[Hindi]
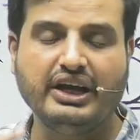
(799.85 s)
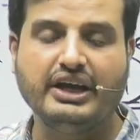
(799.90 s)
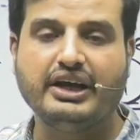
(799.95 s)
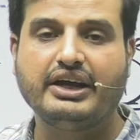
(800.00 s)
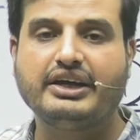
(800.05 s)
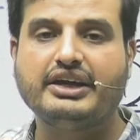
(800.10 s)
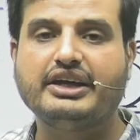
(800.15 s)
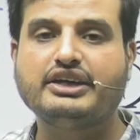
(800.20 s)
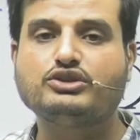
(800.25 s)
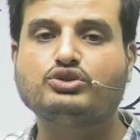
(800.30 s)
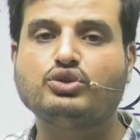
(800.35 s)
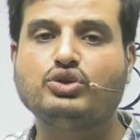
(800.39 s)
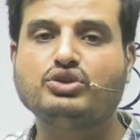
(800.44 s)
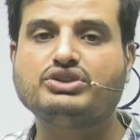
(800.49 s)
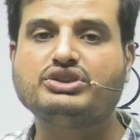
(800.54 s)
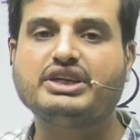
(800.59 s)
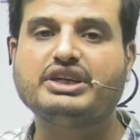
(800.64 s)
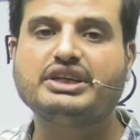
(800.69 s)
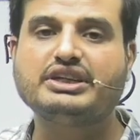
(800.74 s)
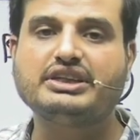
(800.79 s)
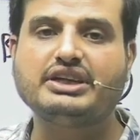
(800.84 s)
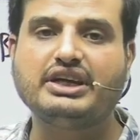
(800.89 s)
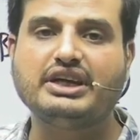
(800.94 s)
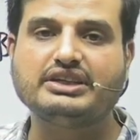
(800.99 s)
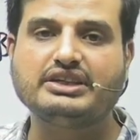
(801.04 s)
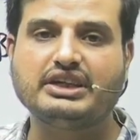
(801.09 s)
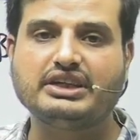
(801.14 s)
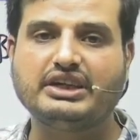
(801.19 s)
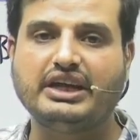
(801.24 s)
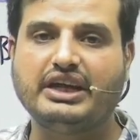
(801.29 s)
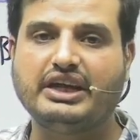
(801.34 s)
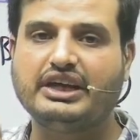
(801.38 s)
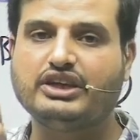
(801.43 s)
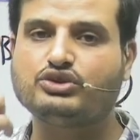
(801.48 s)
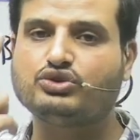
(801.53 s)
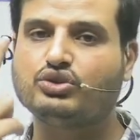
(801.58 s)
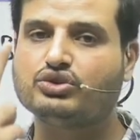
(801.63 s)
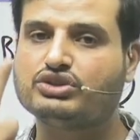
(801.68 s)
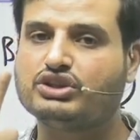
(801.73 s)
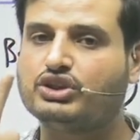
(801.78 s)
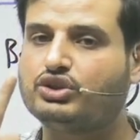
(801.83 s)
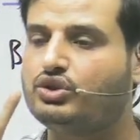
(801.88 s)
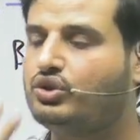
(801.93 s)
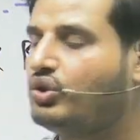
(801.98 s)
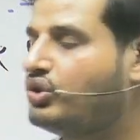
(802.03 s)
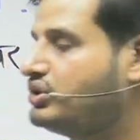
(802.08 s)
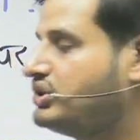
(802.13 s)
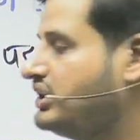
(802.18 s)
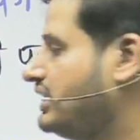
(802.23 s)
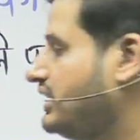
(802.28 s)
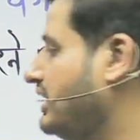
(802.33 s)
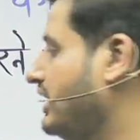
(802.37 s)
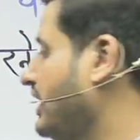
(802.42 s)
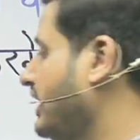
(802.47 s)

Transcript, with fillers: ये 100 से कितना ज्यादा है ये 100 से दो ज्यादा है